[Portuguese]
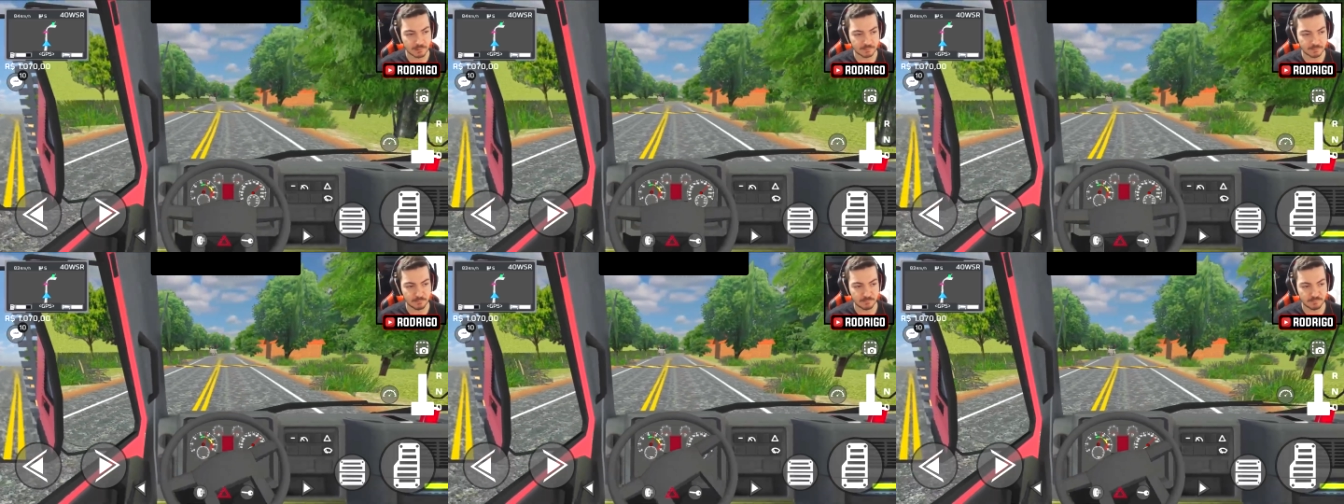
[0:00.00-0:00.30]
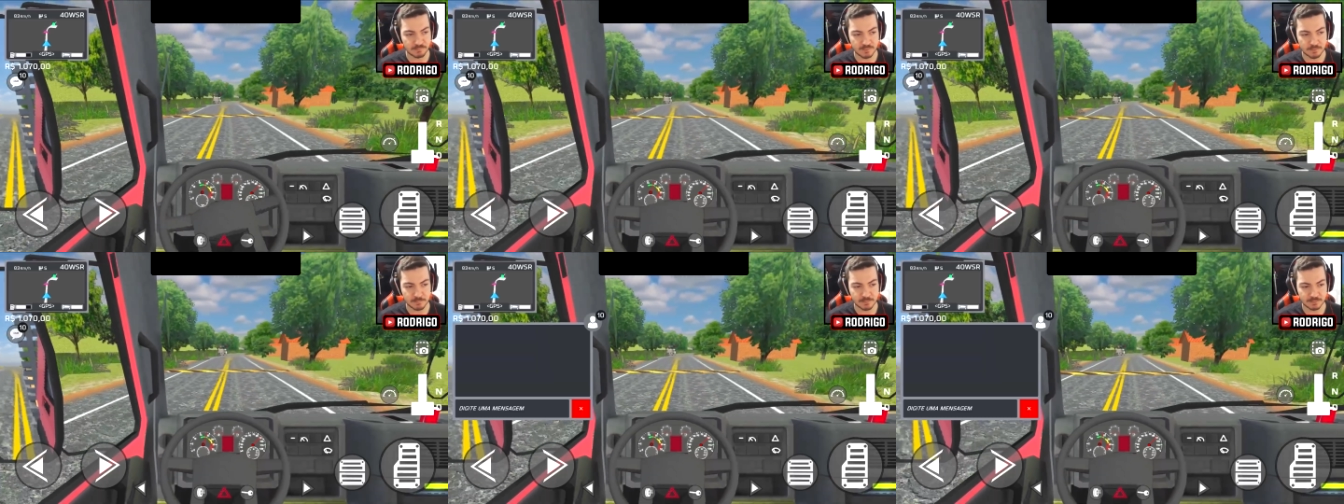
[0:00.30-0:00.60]
Tem um
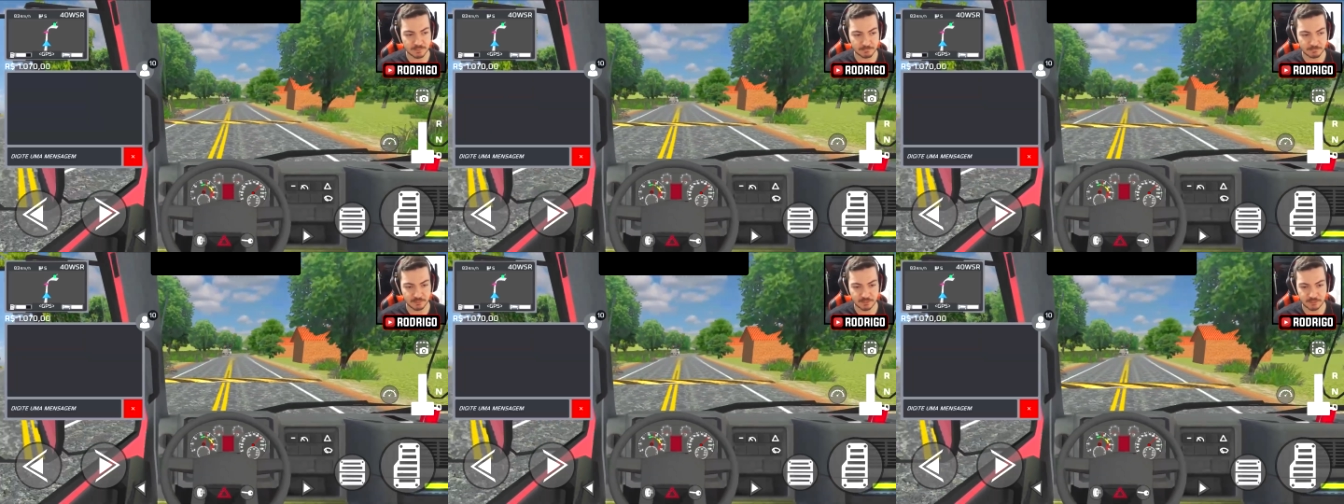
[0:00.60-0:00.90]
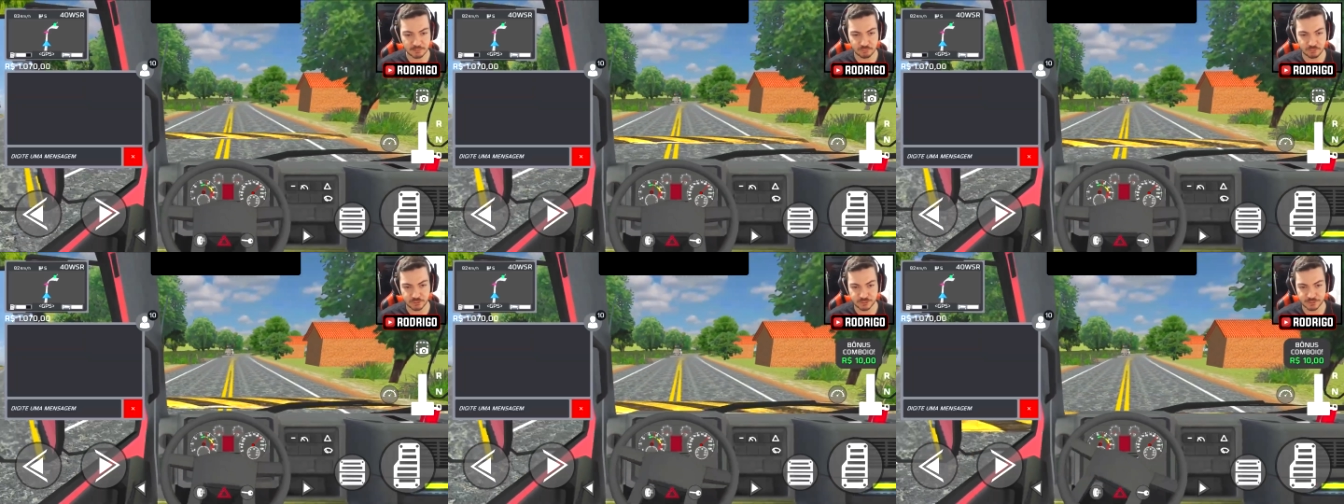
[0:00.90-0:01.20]
sistema também
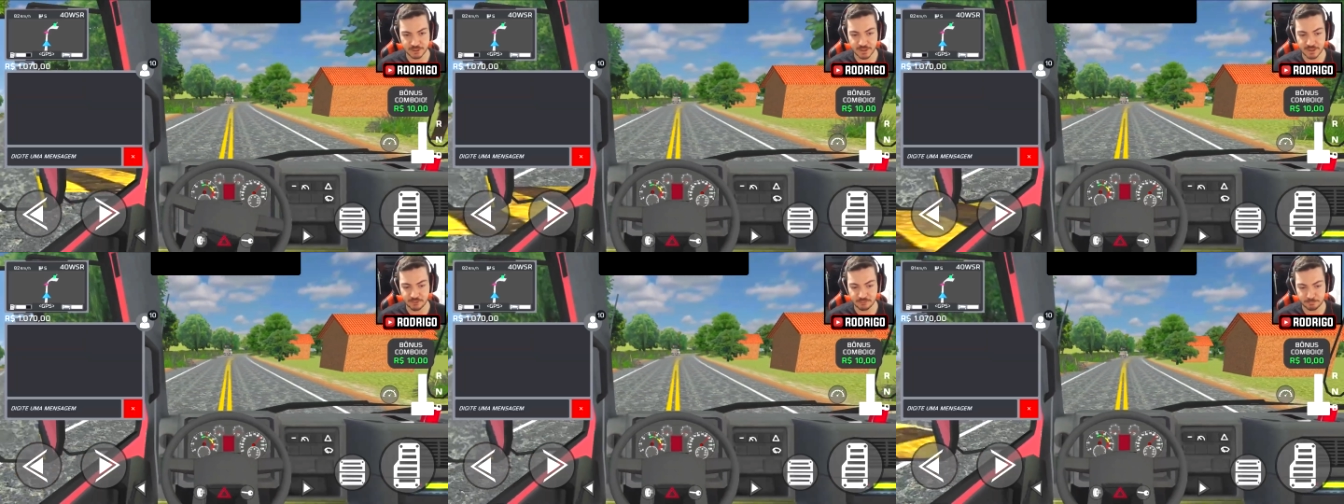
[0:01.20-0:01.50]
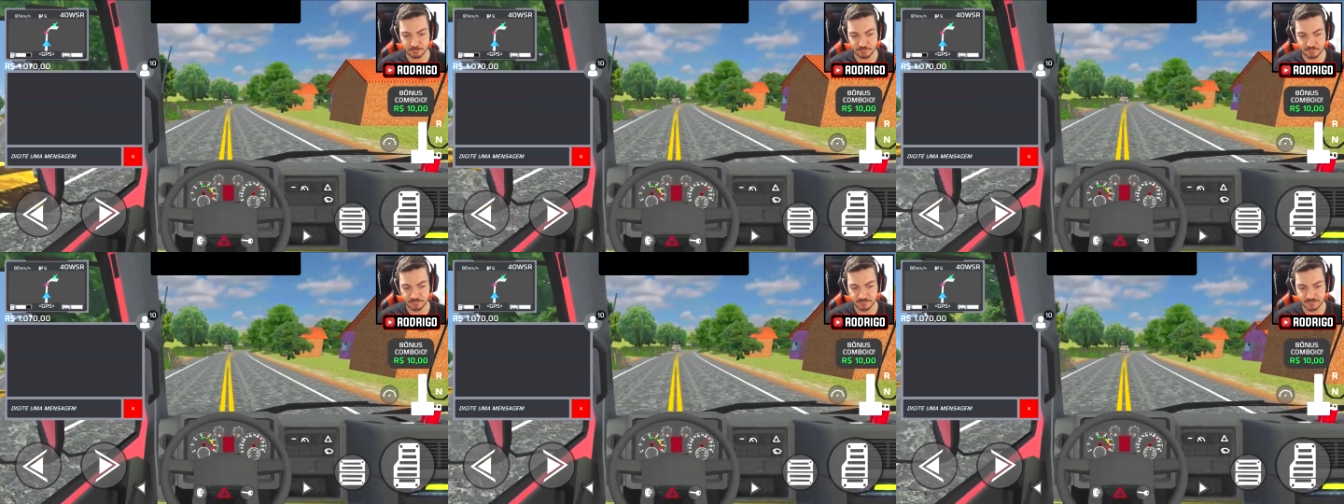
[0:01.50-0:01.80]
aqui de
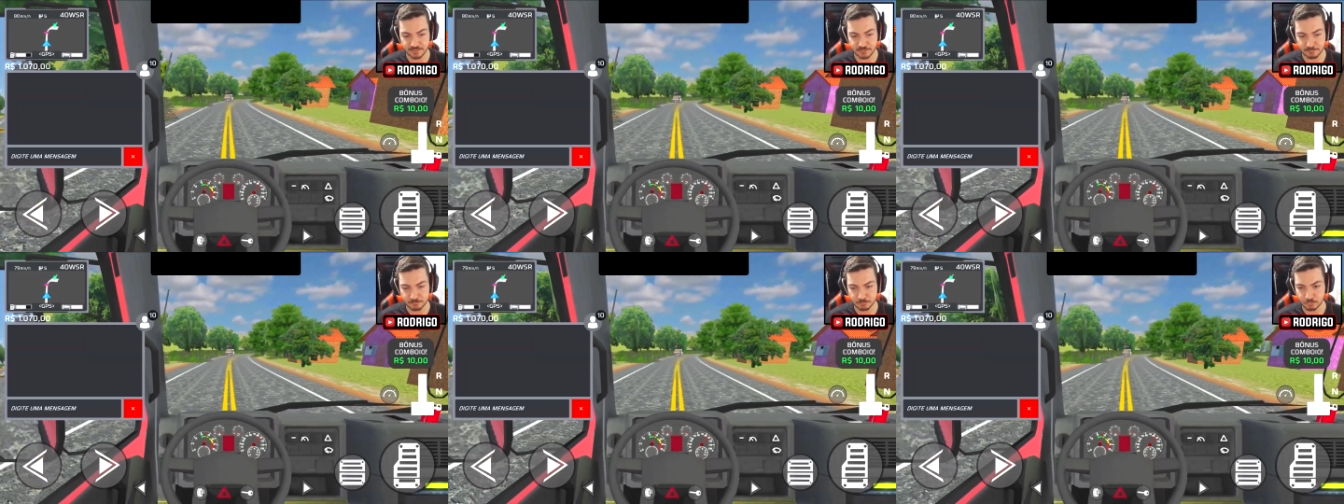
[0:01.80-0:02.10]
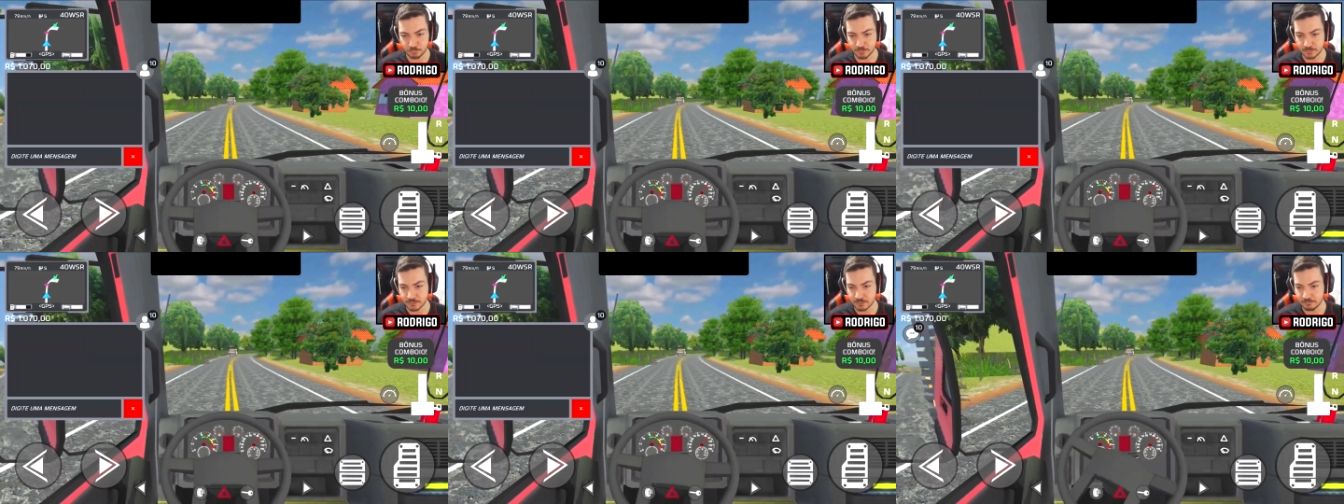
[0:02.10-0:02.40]
chat, pra vocês estarem
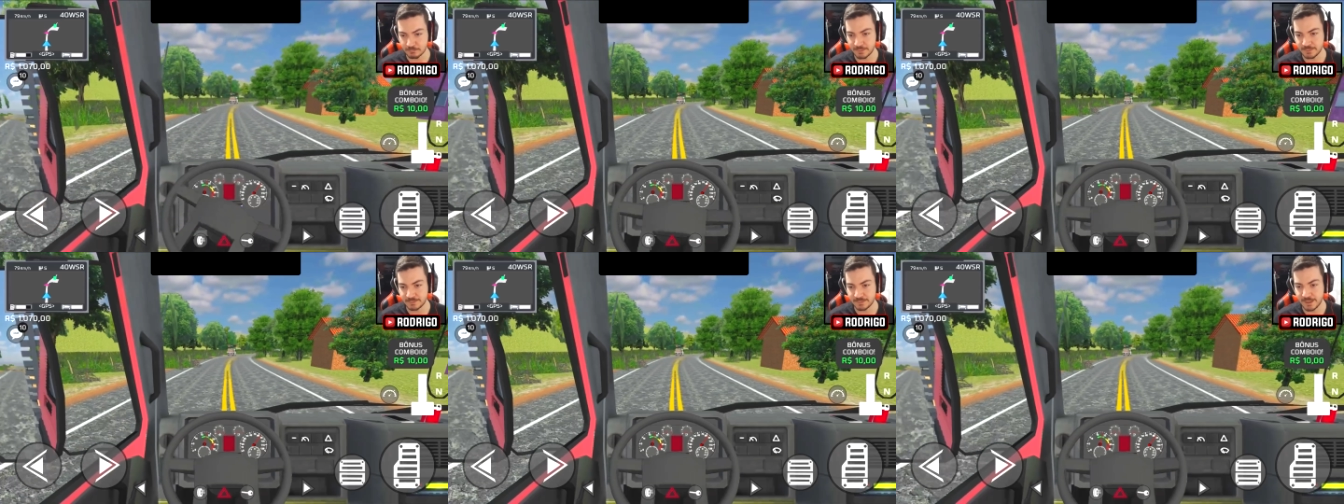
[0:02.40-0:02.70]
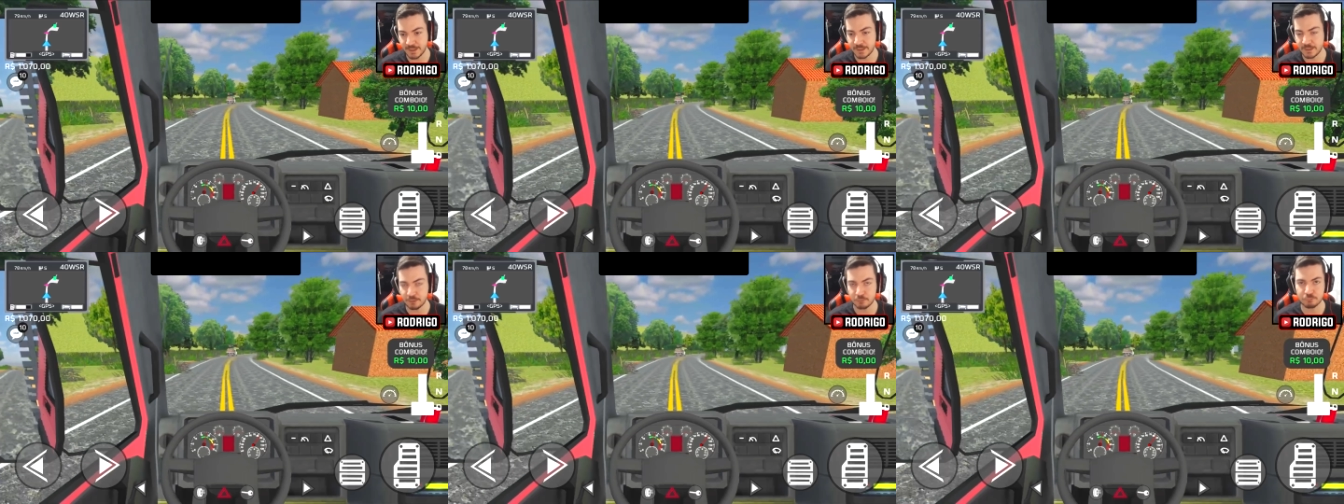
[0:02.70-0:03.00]
trocando uma
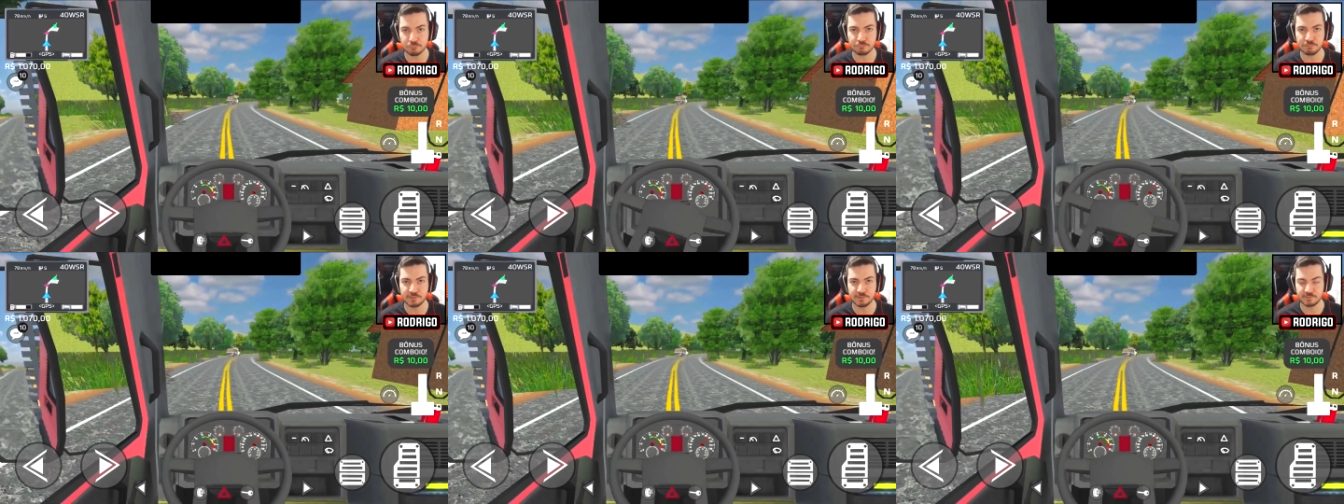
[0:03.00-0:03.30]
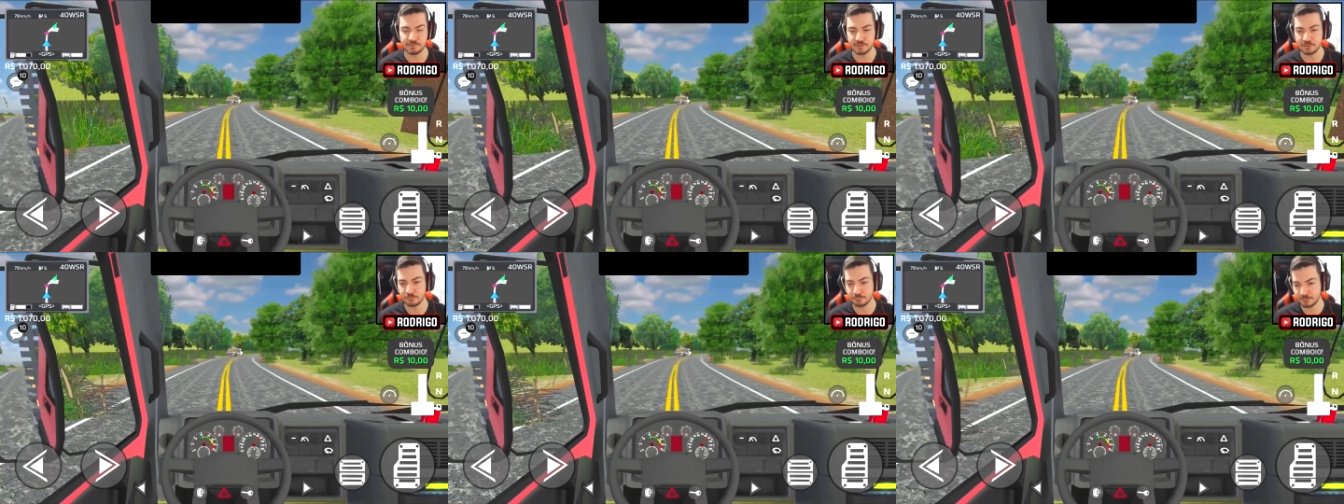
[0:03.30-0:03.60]
ideia,
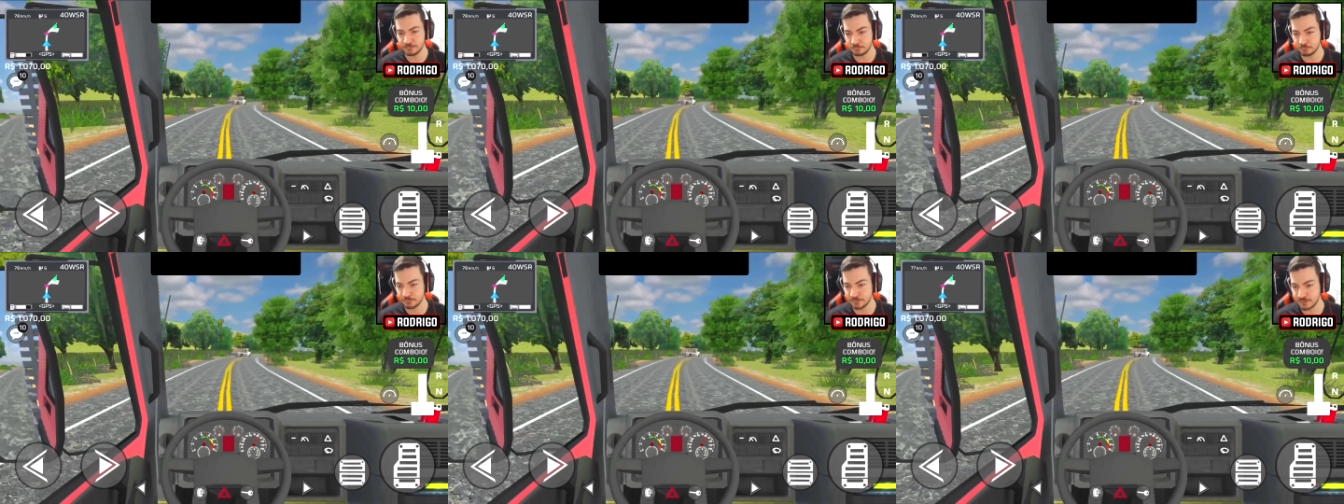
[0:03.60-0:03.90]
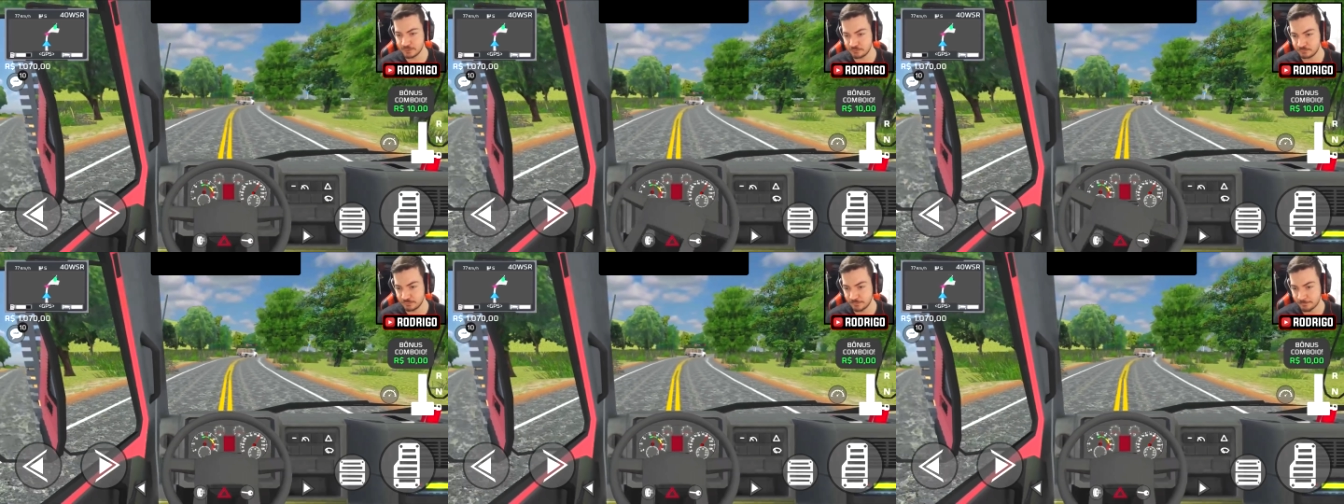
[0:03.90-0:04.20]
conversando aí
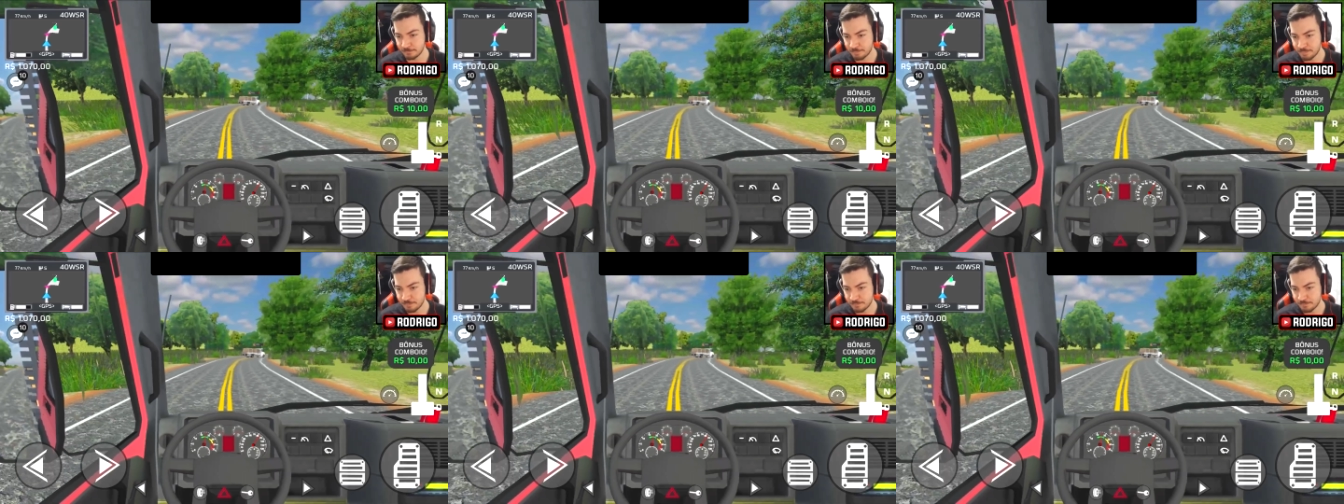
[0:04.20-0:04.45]
durante